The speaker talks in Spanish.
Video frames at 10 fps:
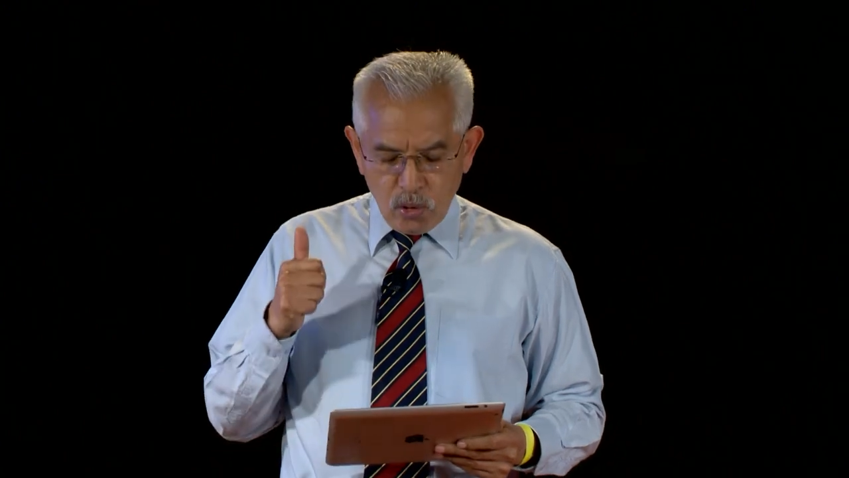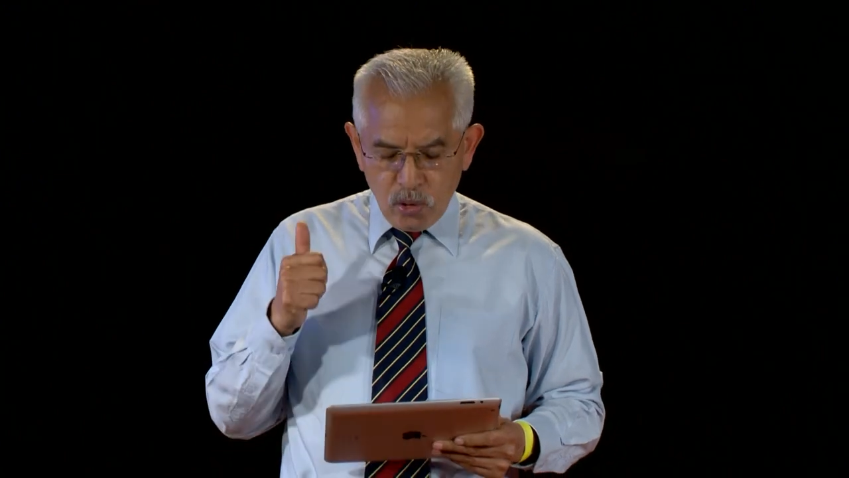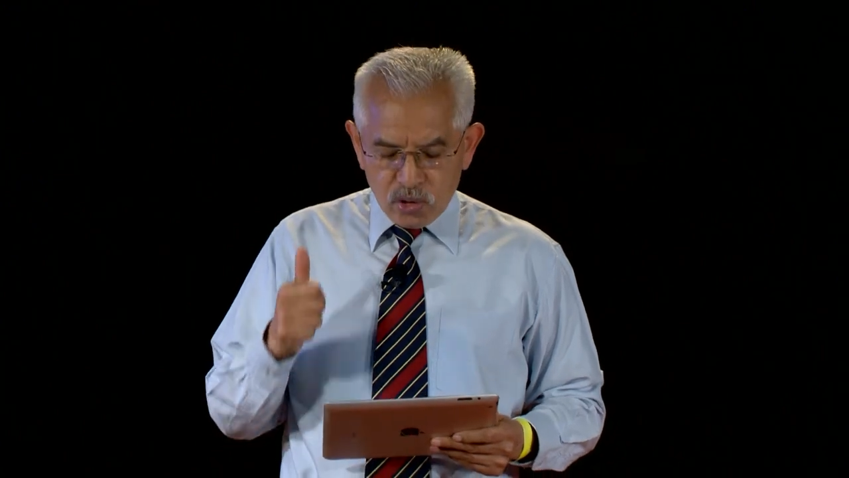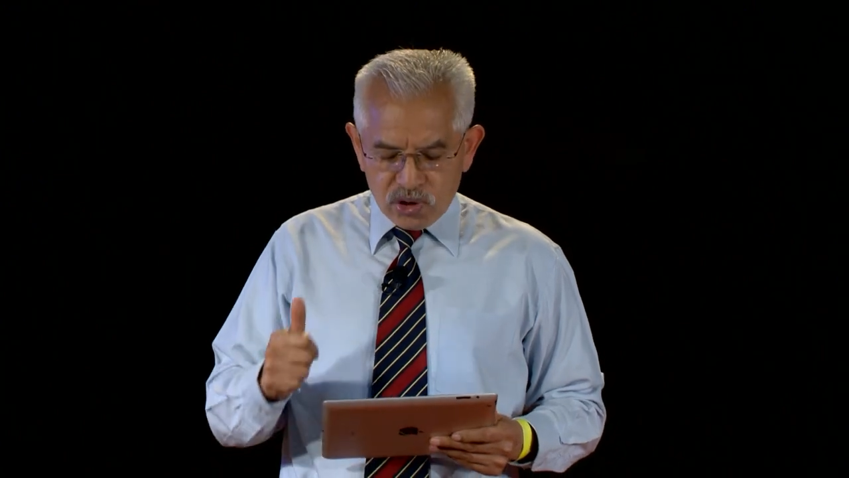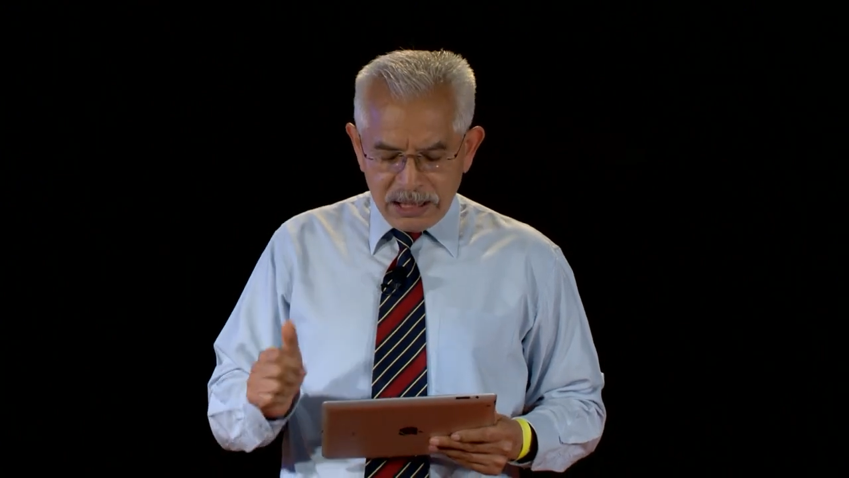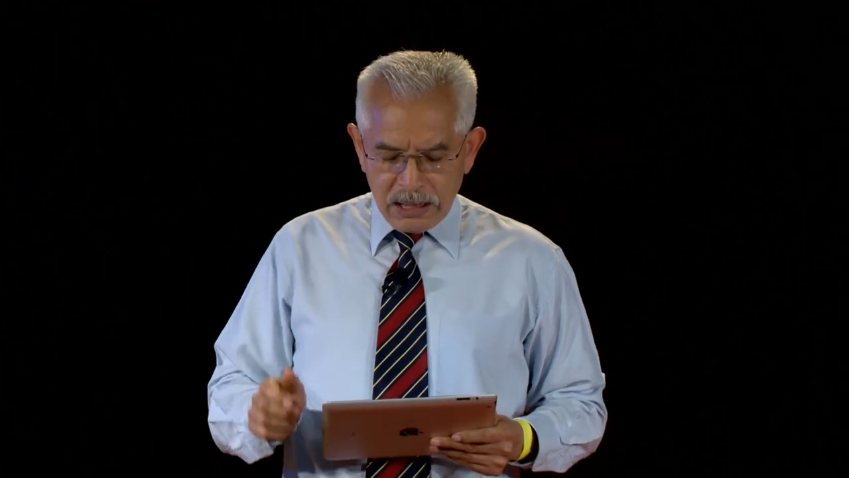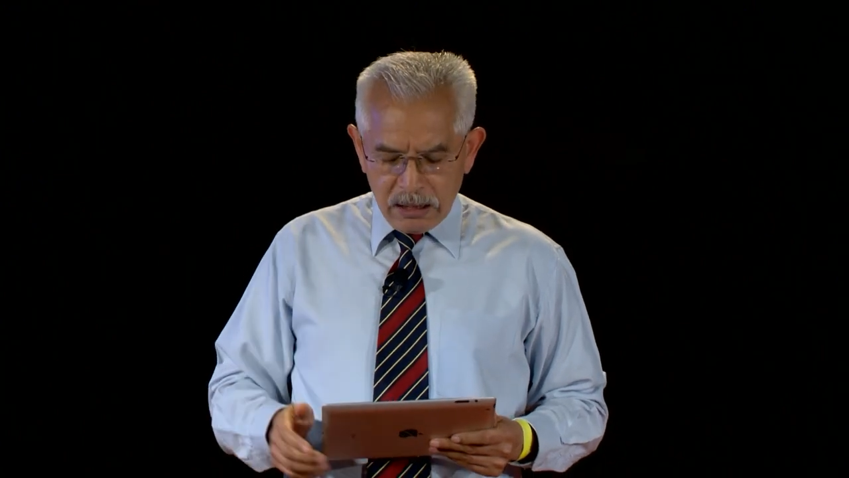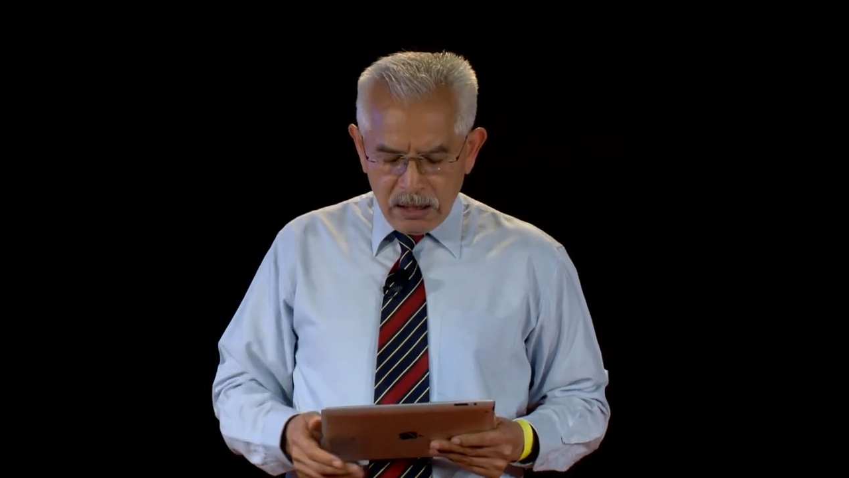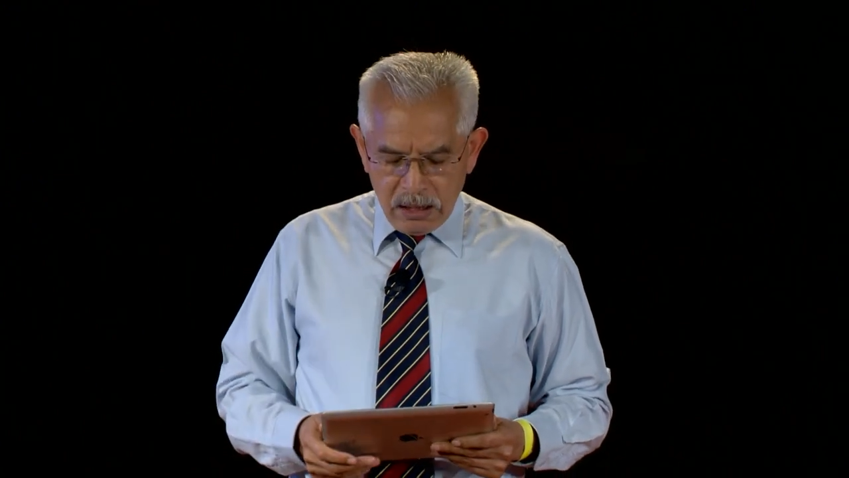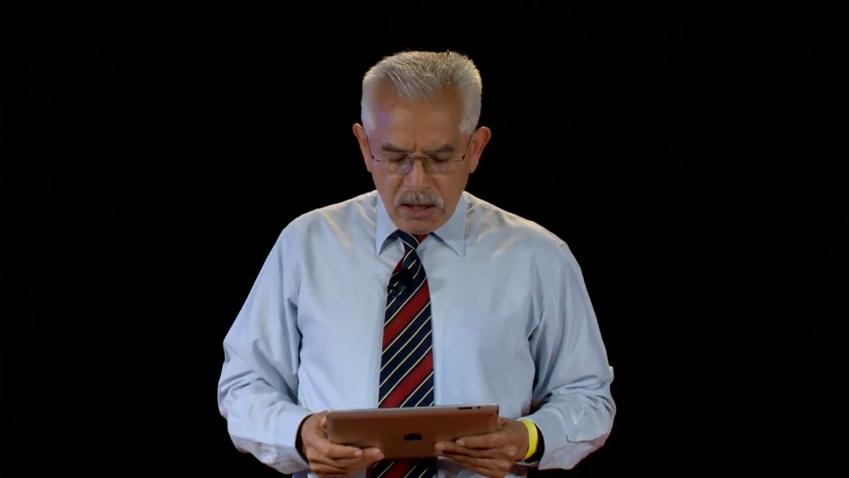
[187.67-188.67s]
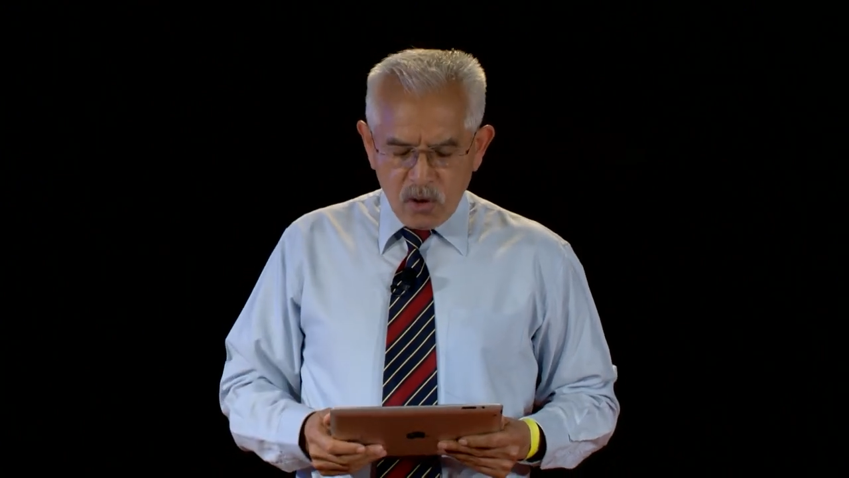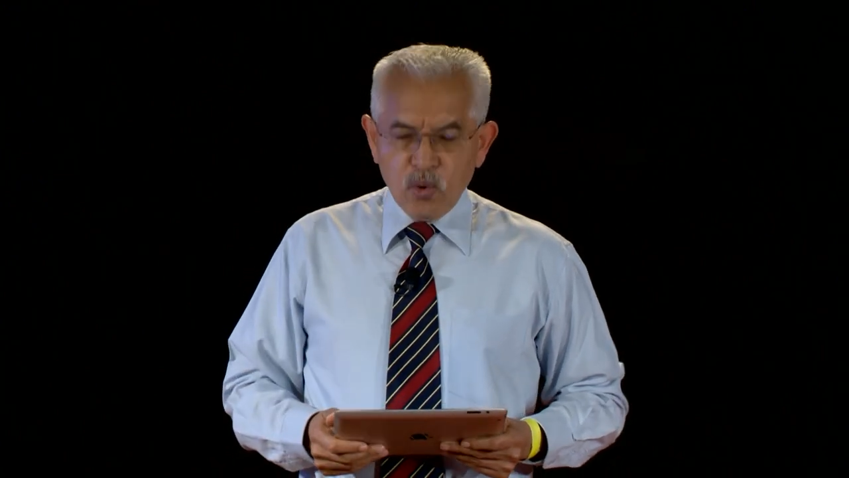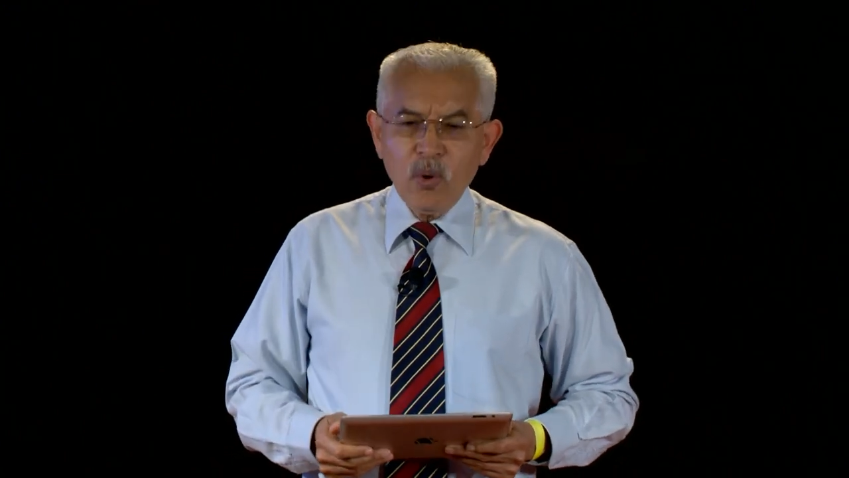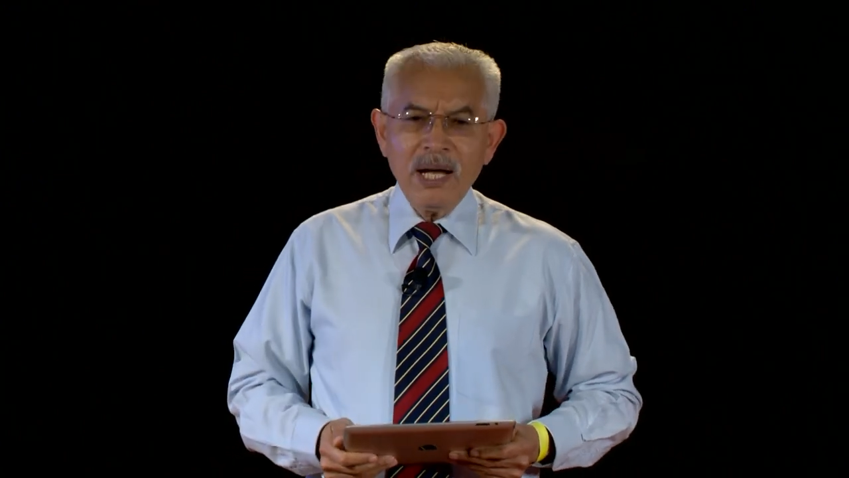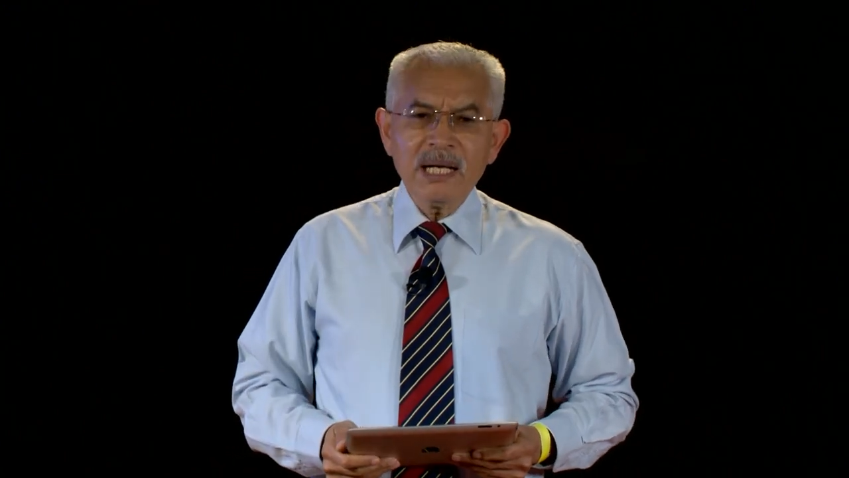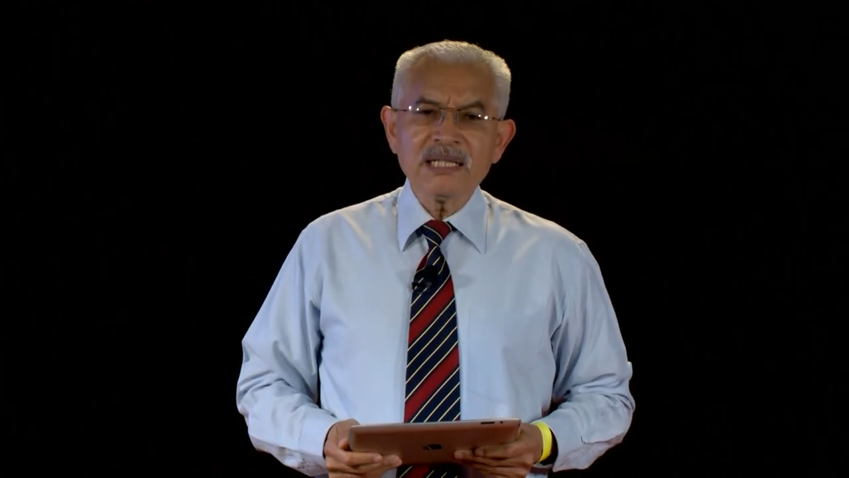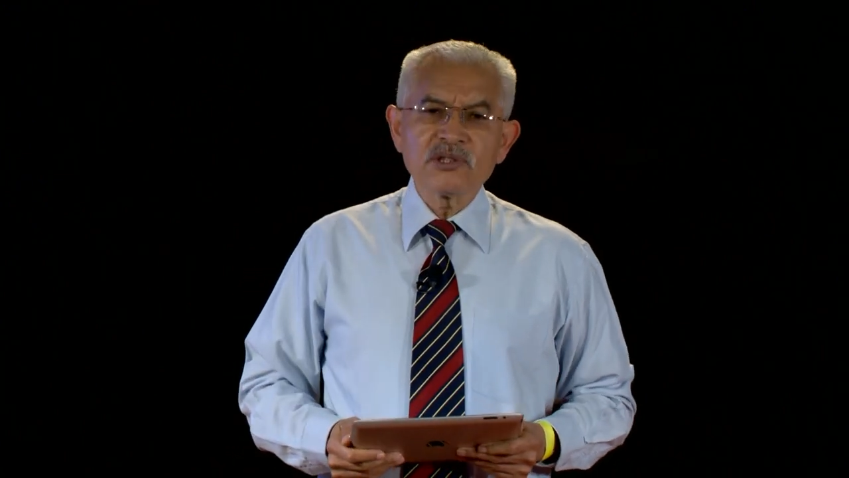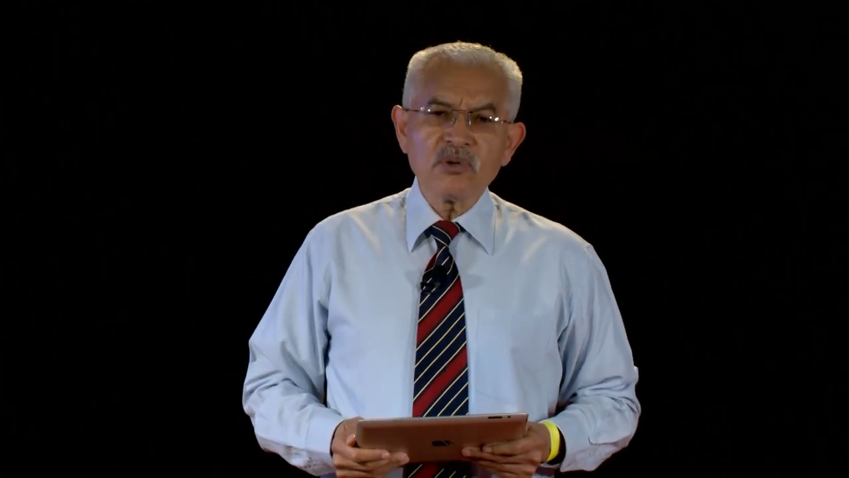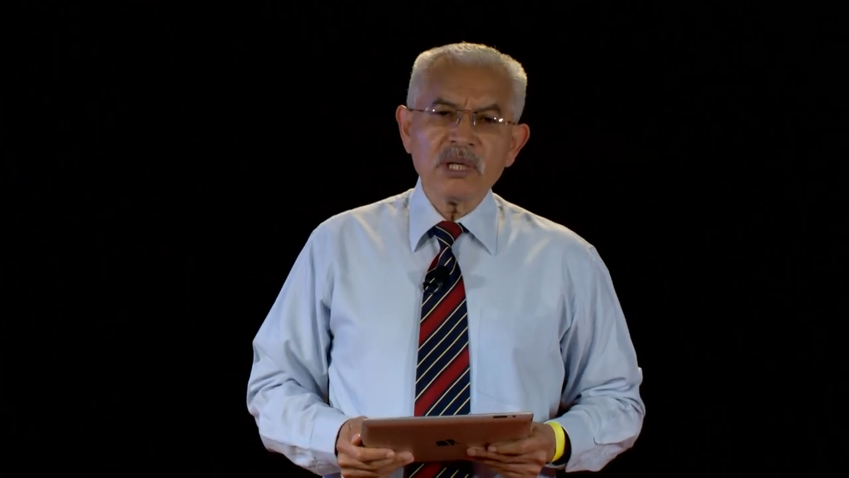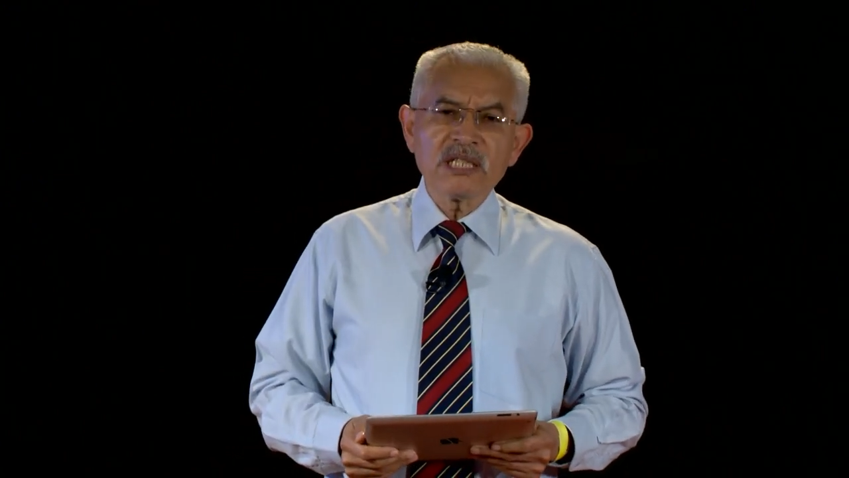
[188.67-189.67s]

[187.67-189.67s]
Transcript: conocer cuáles son